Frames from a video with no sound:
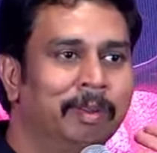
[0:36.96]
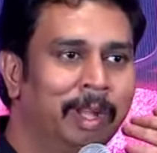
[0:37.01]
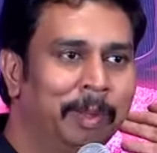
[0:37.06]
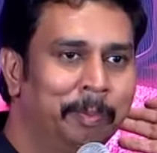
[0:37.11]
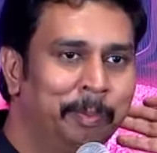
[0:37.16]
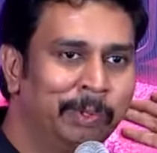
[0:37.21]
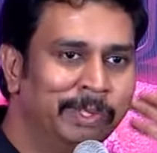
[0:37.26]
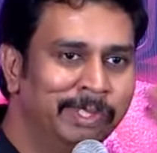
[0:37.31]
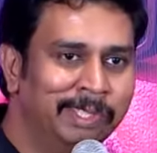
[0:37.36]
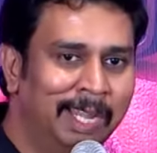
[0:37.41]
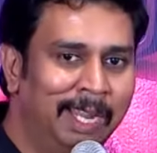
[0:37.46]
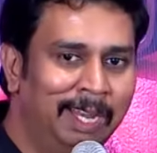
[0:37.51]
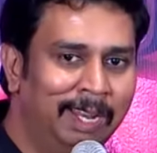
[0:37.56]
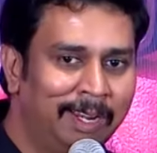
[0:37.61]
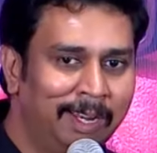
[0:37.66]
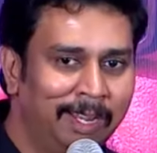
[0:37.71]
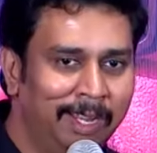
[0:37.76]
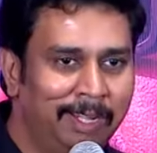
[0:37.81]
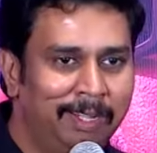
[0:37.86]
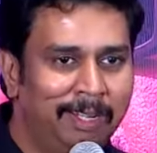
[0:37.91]
அப்புறம்
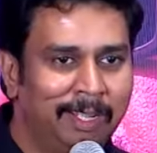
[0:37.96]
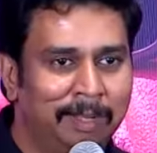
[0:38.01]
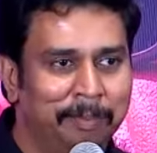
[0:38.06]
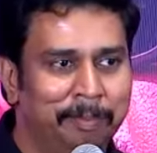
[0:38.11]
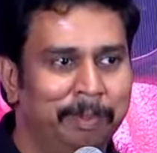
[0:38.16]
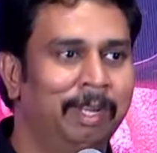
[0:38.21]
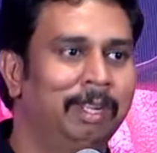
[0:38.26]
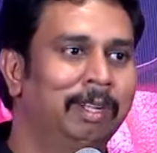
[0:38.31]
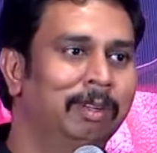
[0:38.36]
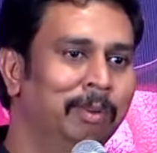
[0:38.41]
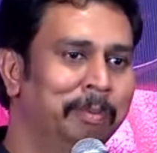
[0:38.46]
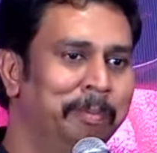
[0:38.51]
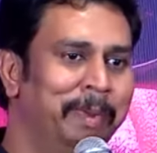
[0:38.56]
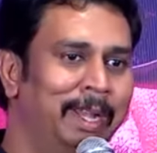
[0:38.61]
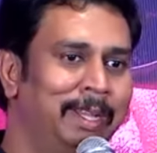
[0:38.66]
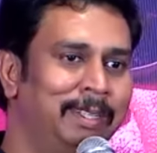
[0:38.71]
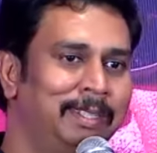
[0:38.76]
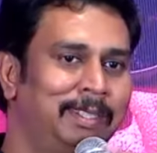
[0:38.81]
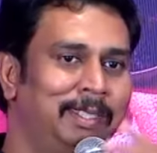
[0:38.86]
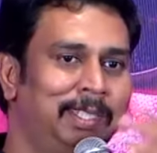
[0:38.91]
ஜெயிலர் ஹிட்டுக்கு பிறகு ஒரு
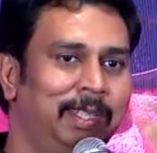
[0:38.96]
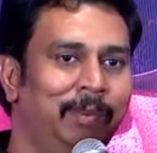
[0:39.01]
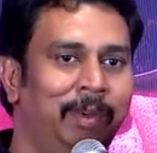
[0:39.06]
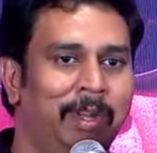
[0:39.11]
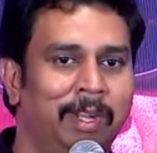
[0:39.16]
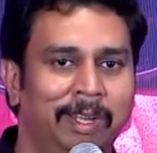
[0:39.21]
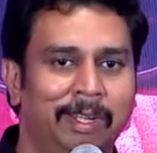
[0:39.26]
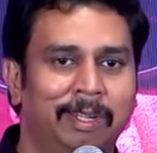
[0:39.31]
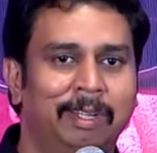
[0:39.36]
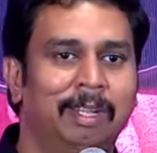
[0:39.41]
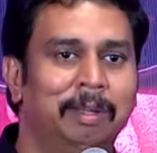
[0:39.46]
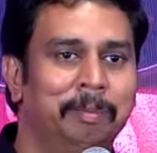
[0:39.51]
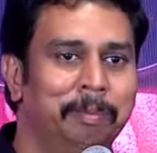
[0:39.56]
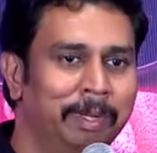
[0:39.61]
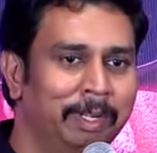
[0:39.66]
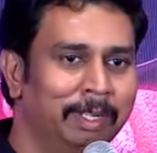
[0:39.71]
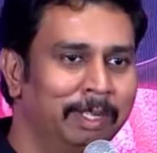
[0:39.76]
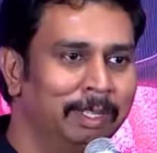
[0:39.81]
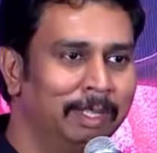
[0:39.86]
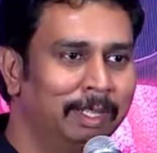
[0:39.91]
மேசிவான ஹிட்டுக்கு
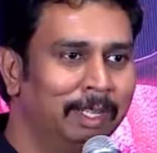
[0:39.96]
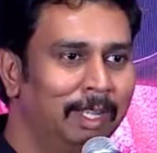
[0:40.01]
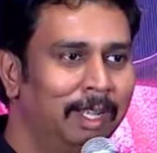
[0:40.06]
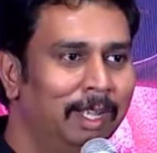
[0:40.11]
பிறகு